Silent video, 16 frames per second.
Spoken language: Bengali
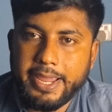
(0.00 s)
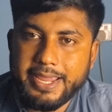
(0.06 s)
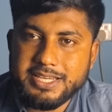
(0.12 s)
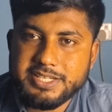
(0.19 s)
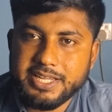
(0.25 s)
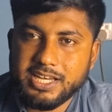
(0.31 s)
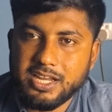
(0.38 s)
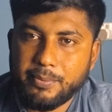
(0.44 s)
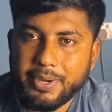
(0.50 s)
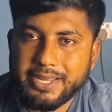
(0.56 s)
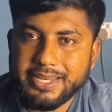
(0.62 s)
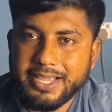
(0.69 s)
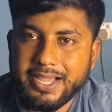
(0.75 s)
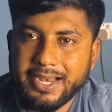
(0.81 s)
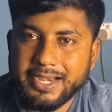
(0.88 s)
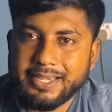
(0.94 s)
এই
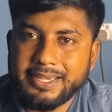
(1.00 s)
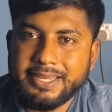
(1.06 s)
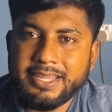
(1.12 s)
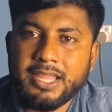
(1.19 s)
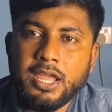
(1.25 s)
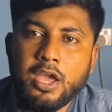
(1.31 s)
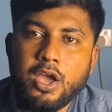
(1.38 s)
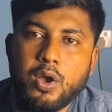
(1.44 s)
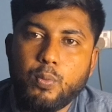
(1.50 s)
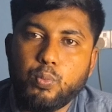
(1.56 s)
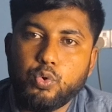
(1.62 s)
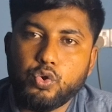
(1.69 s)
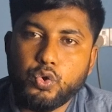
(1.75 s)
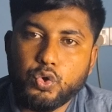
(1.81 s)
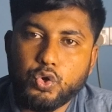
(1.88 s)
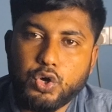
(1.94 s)
সেনাবাহিনী ঘাটতি
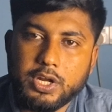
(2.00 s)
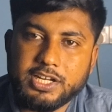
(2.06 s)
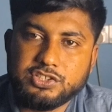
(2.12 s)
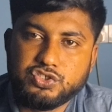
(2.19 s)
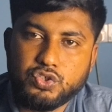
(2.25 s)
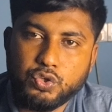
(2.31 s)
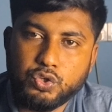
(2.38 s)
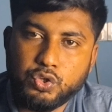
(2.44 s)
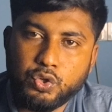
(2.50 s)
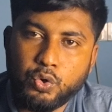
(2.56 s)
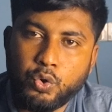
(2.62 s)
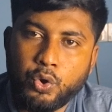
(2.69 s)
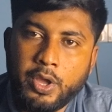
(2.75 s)
পূরণ করার জন্য